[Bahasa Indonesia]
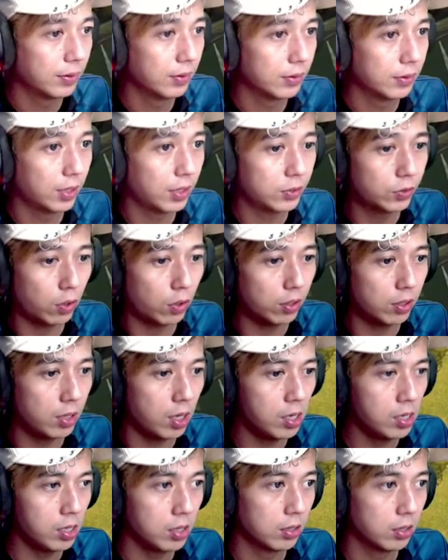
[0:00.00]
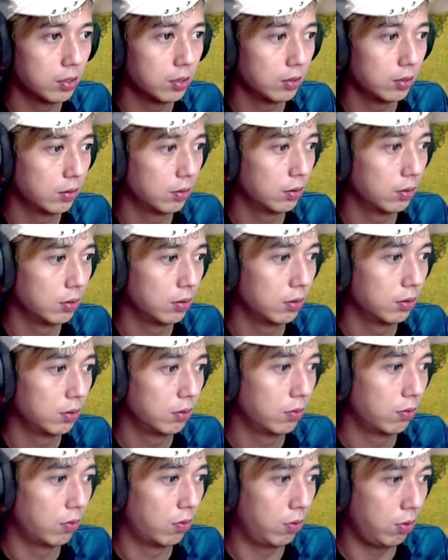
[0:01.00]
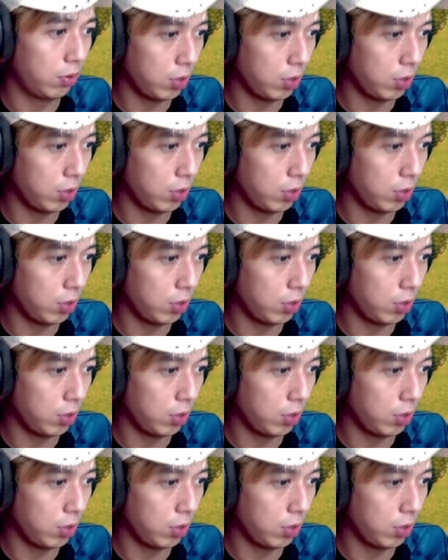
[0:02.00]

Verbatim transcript: get soldier ya? oke